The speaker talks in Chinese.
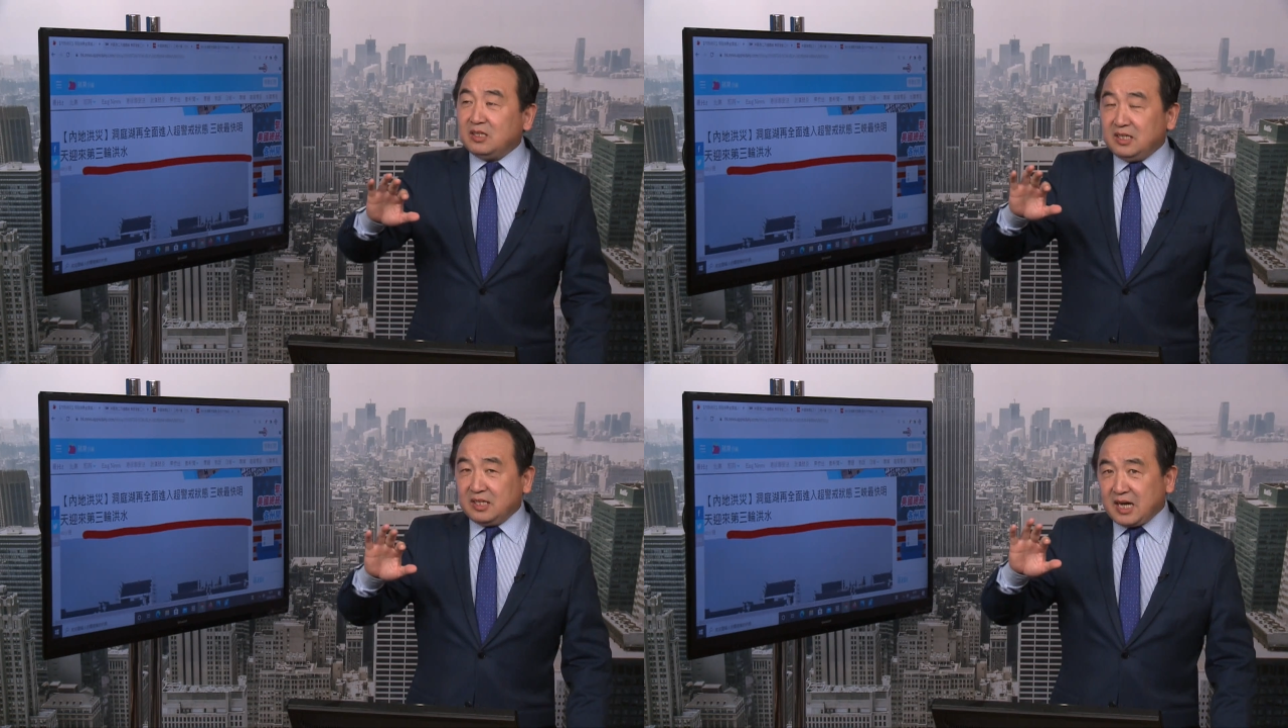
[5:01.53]

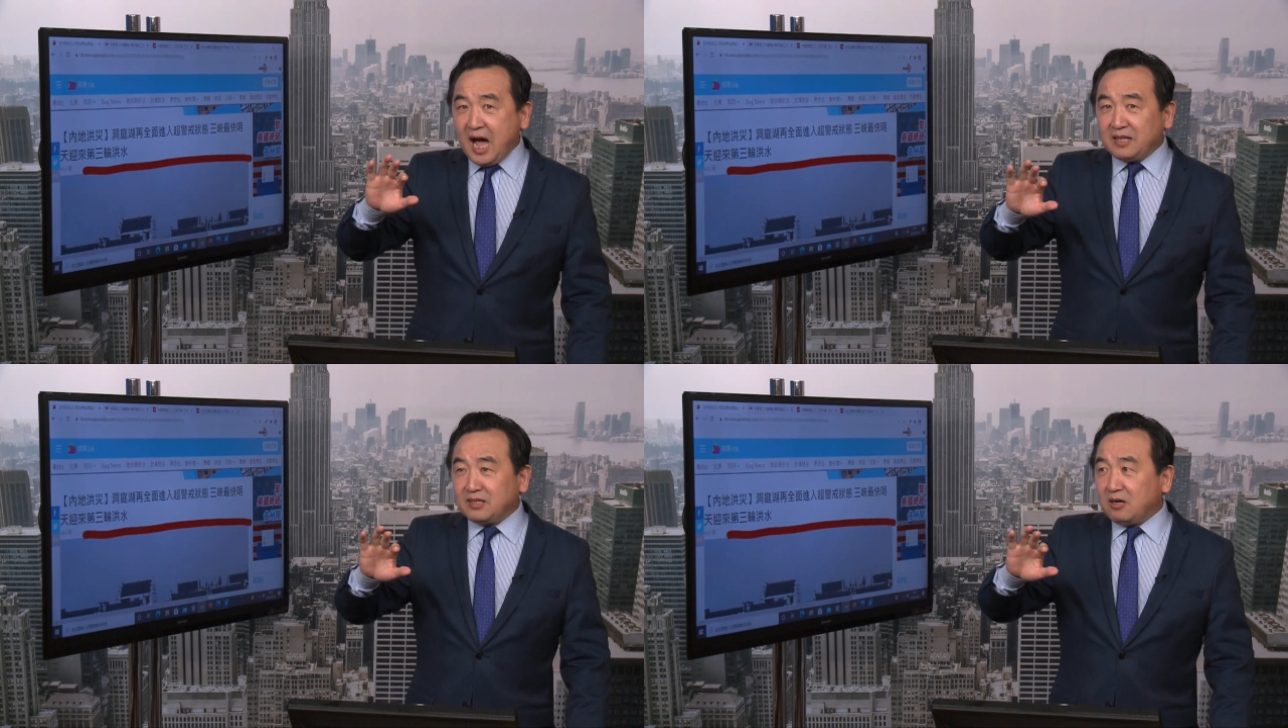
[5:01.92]
你
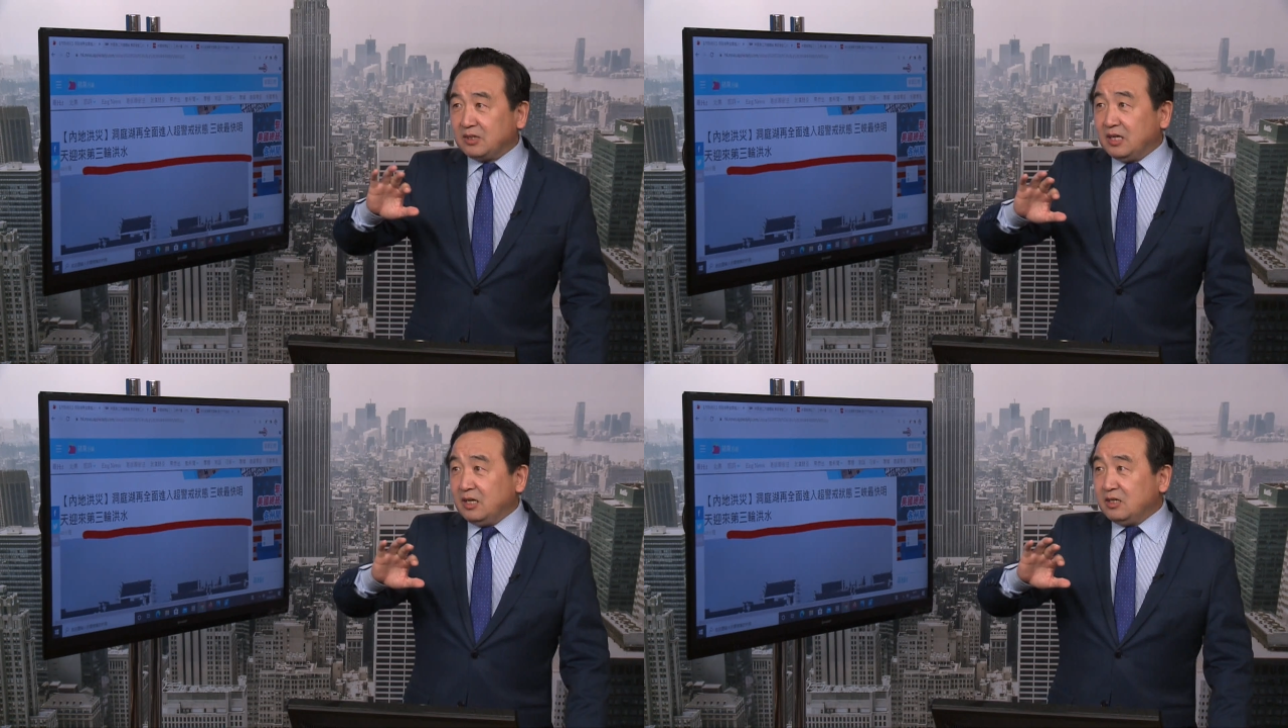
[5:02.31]
看到
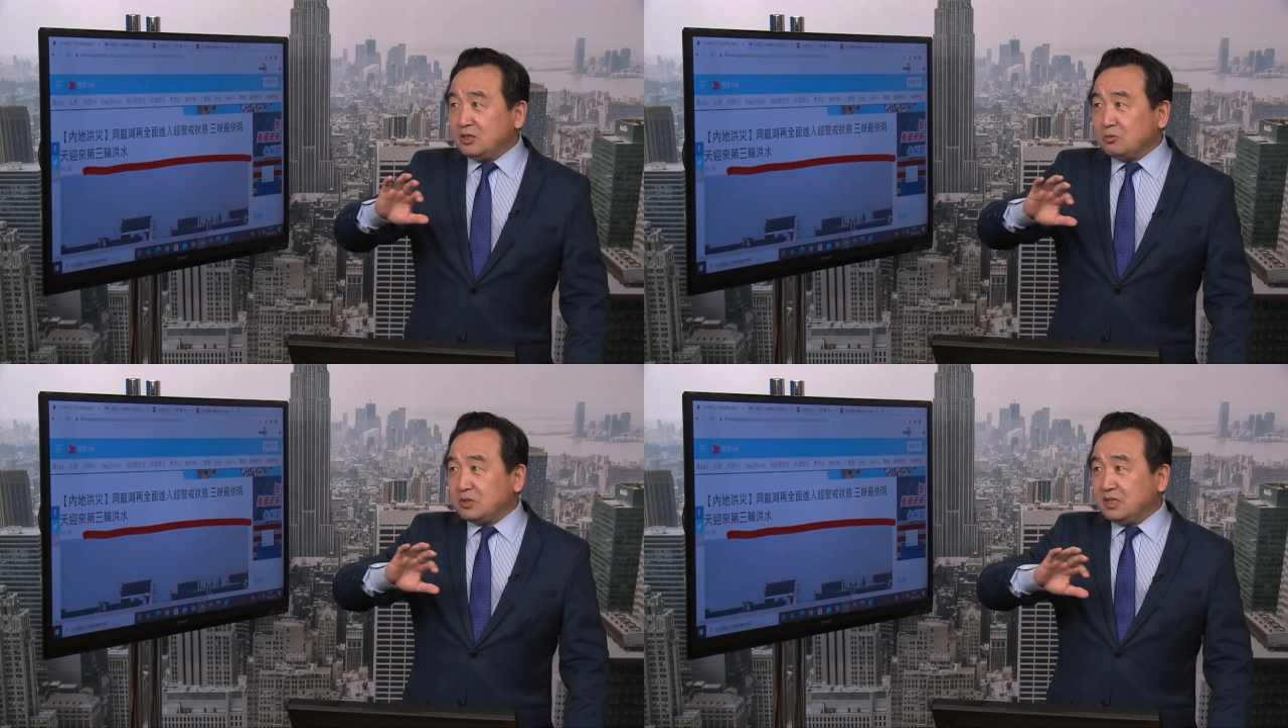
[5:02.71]
的。
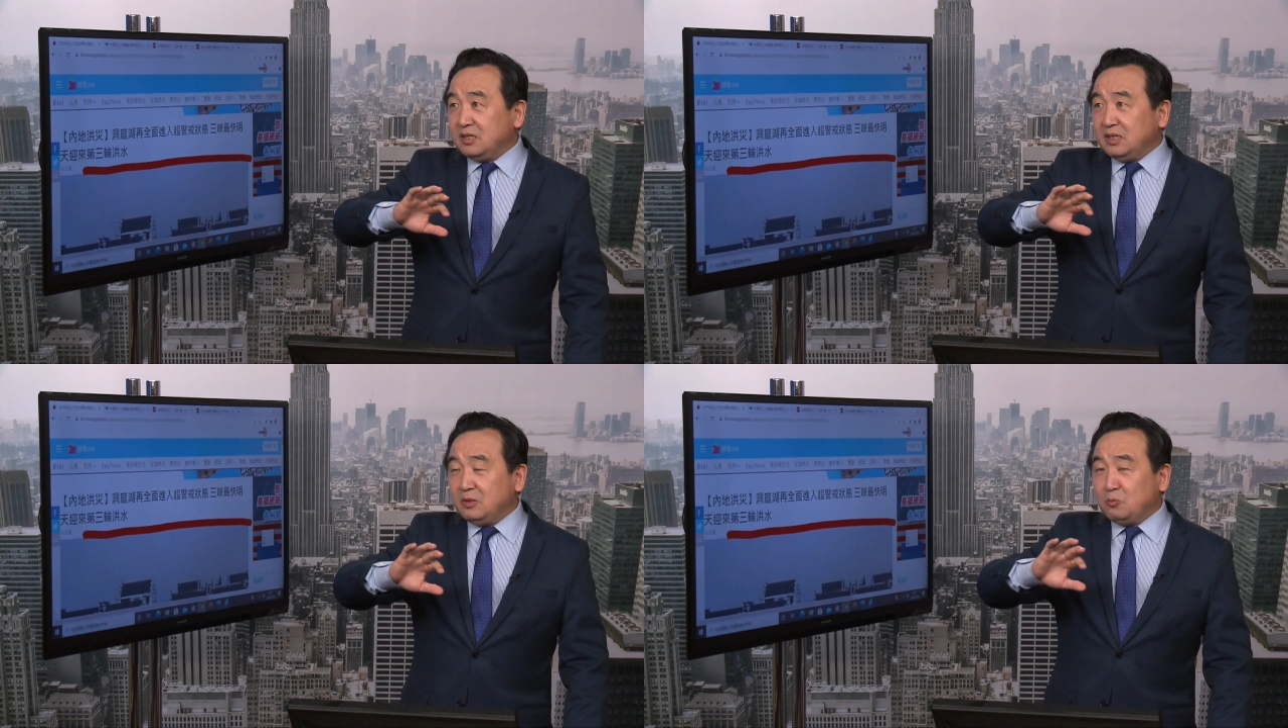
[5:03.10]
就是
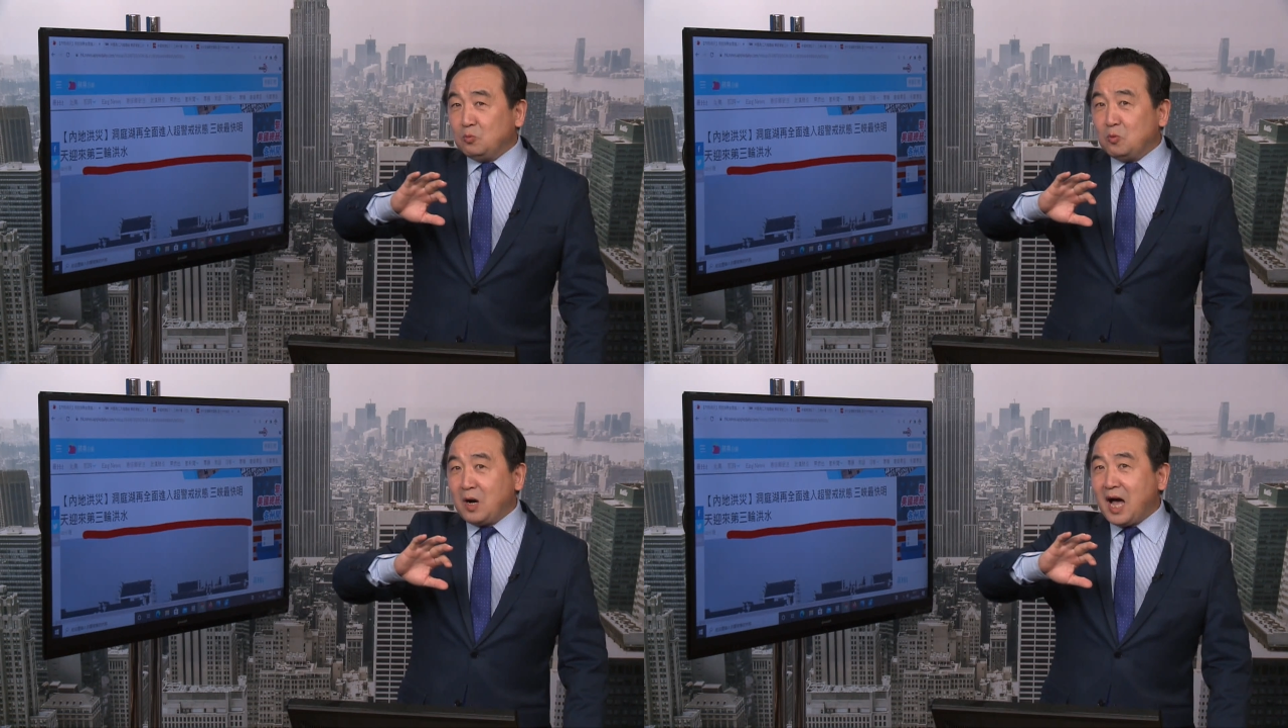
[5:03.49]
以
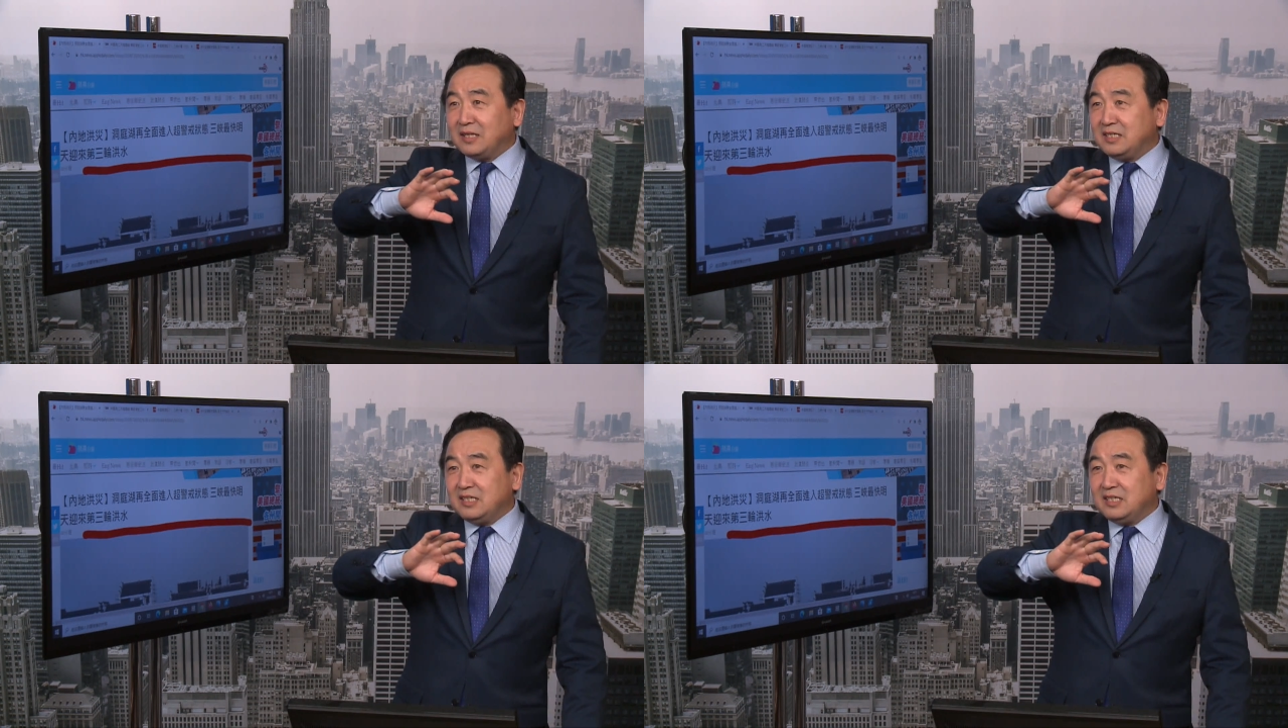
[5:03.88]
武汉、